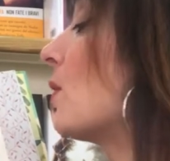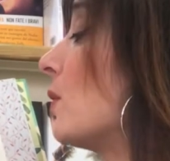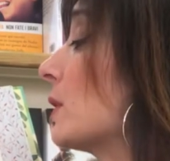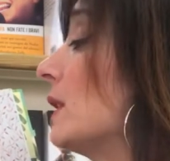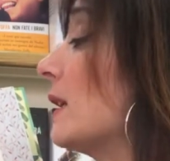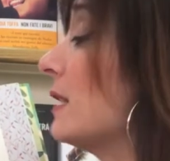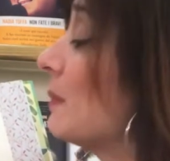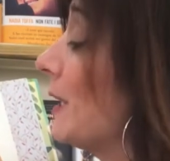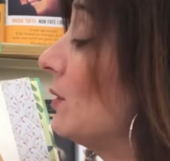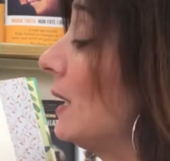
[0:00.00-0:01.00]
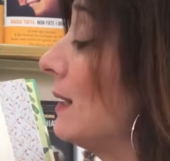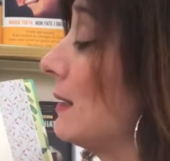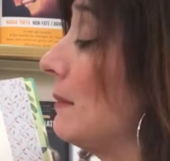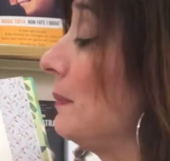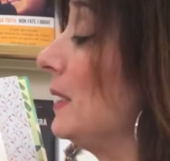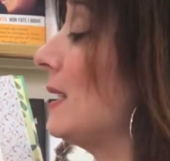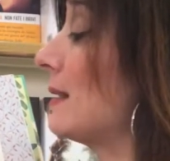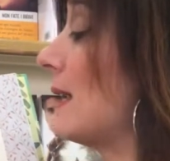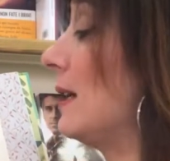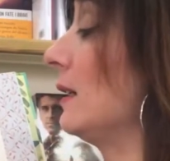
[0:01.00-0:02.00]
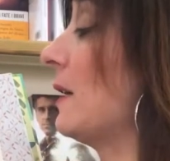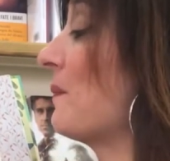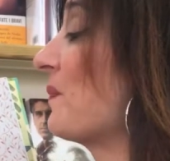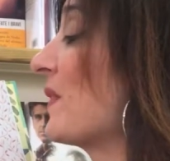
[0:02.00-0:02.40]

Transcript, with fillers: corta rispetto alla zampina sana.